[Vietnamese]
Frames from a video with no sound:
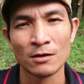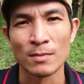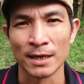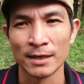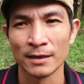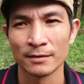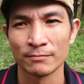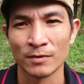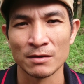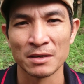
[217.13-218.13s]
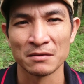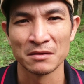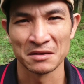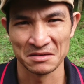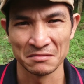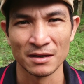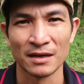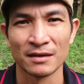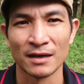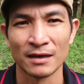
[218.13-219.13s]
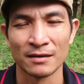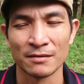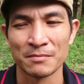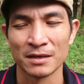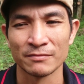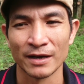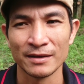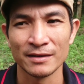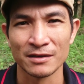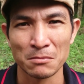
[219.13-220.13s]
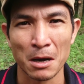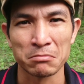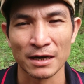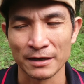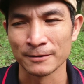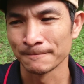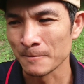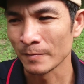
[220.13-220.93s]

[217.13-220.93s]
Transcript: nếu bị thì mình à, à, à, mình phải à, dự phòng nha